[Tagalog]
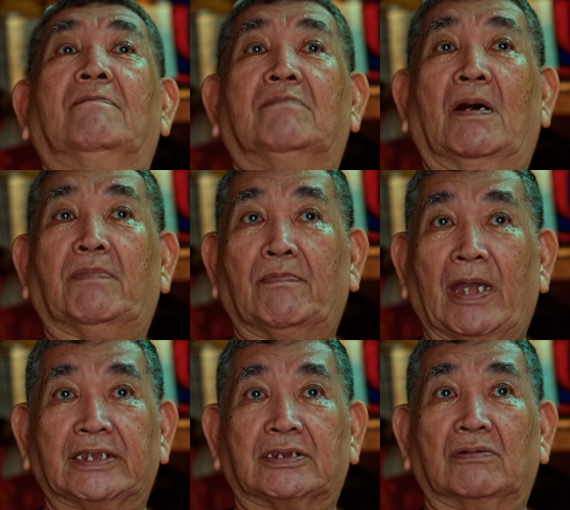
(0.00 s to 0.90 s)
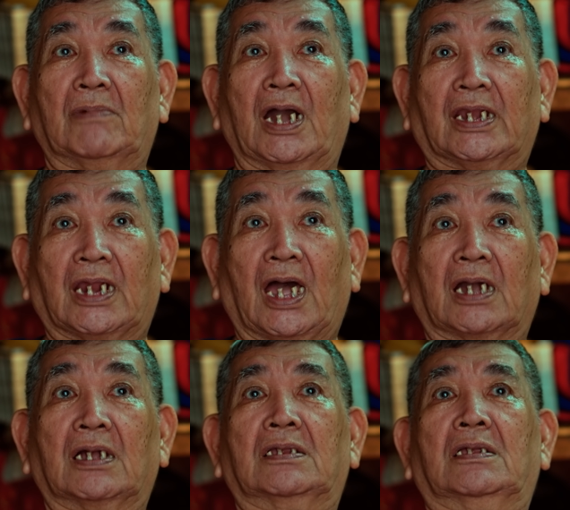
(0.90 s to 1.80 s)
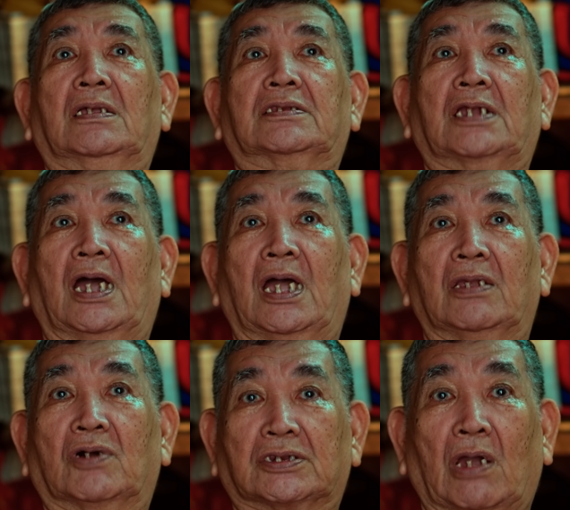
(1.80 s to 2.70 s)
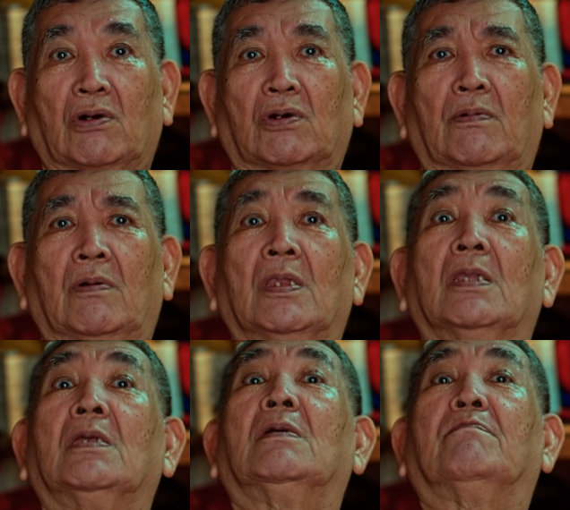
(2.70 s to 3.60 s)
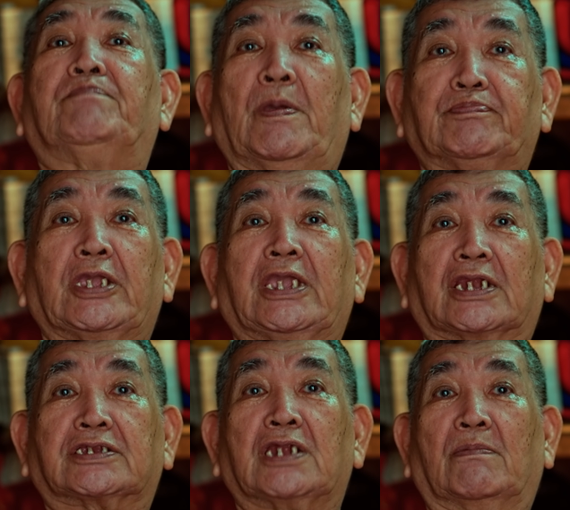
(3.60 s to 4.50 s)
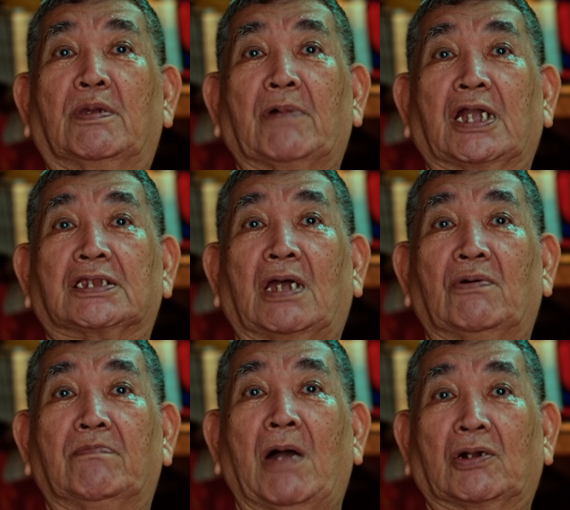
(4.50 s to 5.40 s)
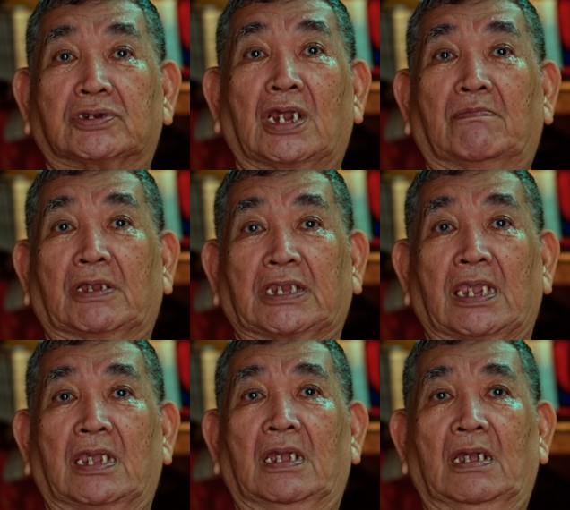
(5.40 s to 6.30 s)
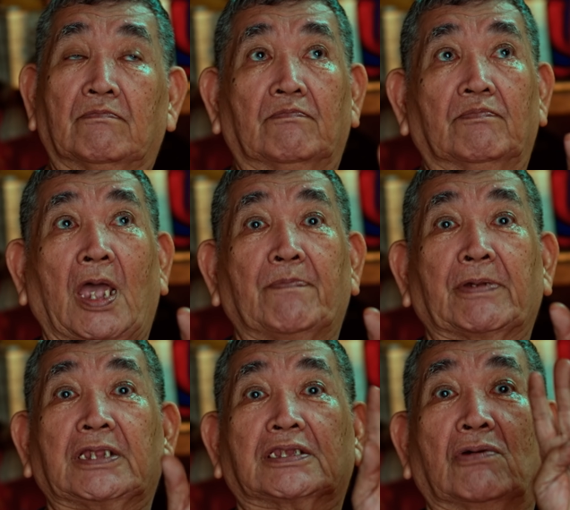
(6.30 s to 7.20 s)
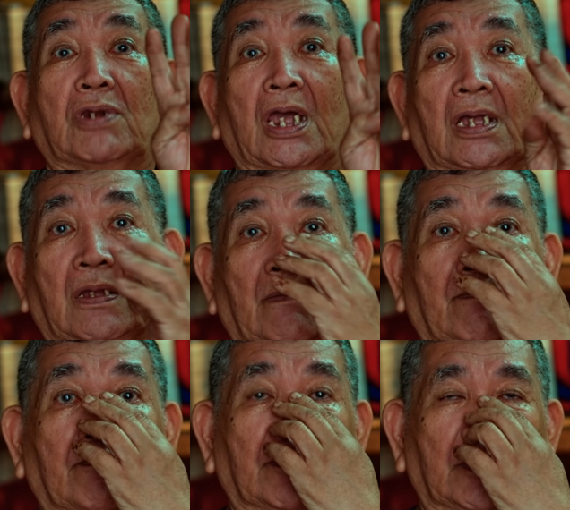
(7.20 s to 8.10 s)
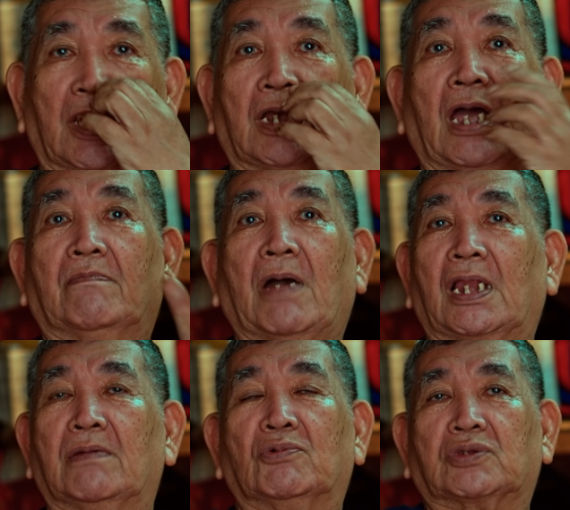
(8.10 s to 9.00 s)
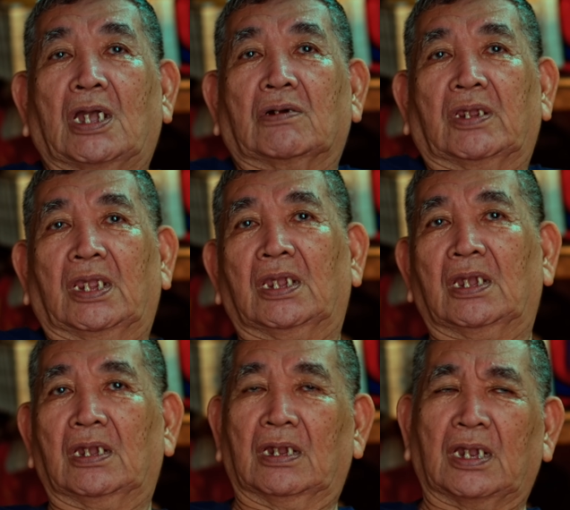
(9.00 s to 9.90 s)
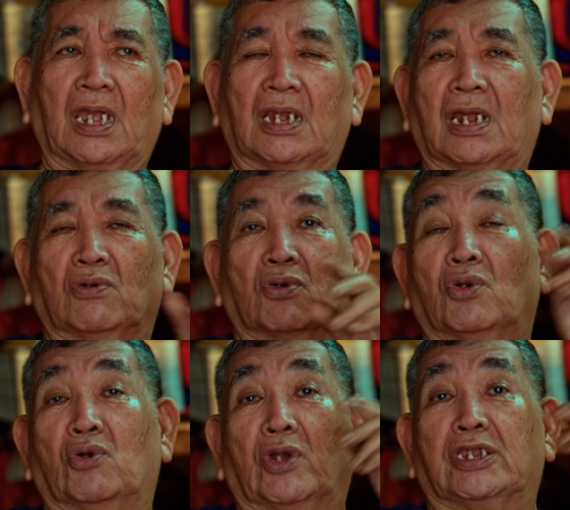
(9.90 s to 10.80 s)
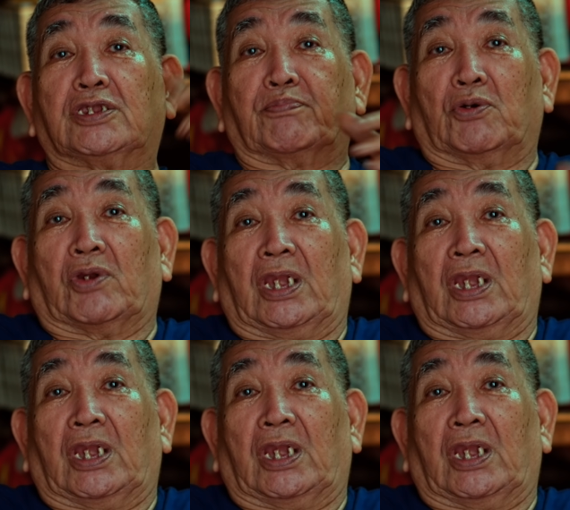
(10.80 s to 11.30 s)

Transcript: Mababait yung mga anak, tsaka yung asawa ko. 50 years na kami mag-asawa bago siya namatay. Apat na taon na. Hindi nga makalimutan ko eh. Kaya nagugulo isip ko